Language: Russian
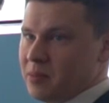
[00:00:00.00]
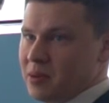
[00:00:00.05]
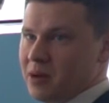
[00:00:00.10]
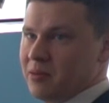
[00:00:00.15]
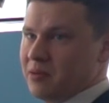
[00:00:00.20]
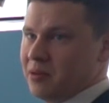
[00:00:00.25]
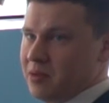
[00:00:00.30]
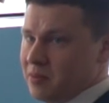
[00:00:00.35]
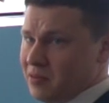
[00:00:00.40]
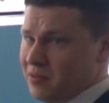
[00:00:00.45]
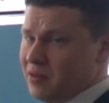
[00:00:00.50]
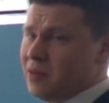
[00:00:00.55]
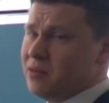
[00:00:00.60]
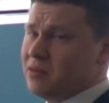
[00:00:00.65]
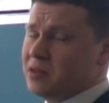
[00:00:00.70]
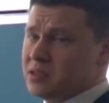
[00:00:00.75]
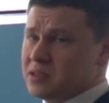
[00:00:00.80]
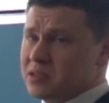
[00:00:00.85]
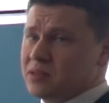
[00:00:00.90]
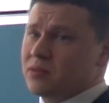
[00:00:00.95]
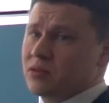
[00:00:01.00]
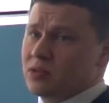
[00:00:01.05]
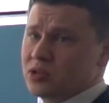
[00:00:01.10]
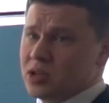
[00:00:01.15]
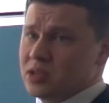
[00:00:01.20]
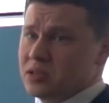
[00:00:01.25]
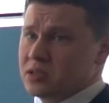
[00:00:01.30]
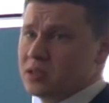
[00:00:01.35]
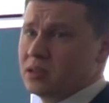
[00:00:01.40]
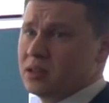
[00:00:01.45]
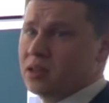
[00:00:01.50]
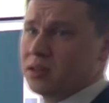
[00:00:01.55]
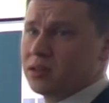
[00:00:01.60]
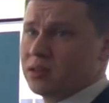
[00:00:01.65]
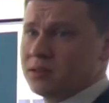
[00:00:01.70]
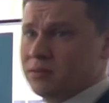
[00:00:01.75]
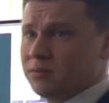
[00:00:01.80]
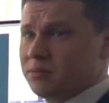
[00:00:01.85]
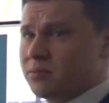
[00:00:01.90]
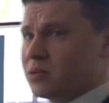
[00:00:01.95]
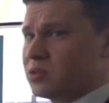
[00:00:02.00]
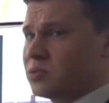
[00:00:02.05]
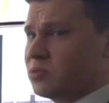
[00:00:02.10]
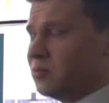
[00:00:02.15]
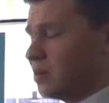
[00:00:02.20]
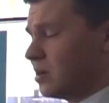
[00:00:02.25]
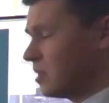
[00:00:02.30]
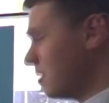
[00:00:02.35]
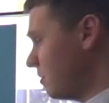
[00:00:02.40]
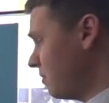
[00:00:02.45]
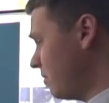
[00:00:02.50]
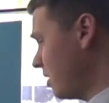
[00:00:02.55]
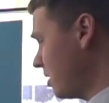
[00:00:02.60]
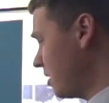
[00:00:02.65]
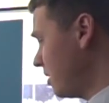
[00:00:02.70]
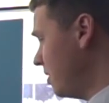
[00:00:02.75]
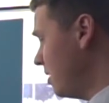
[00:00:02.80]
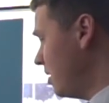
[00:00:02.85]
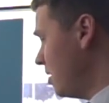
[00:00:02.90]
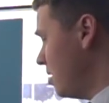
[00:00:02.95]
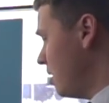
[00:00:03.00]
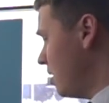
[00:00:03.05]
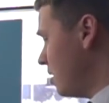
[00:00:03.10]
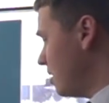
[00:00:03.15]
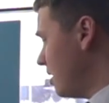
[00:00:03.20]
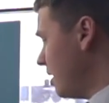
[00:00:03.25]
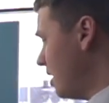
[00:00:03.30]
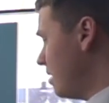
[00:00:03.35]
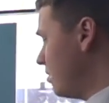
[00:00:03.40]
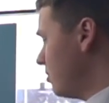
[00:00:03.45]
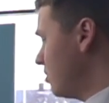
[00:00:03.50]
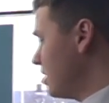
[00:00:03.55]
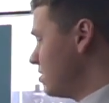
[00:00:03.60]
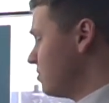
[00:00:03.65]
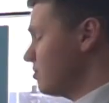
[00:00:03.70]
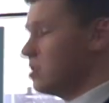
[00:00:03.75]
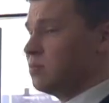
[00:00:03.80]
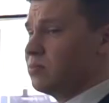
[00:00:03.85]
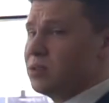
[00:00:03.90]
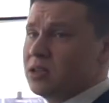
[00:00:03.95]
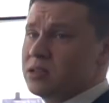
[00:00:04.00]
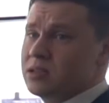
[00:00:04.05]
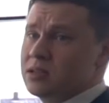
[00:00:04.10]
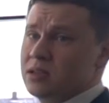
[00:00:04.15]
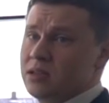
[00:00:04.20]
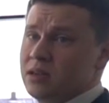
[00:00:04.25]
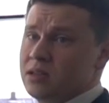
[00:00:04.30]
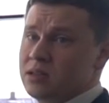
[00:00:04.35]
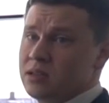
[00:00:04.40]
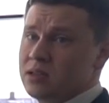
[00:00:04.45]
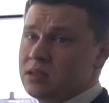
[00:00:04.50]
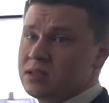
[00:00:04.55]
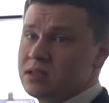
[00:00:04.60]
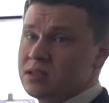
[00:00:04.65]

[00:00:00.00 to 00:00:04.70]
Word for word: вправо либо влево, естественно, включается одна противокланная фара. Далее у нас 18 литые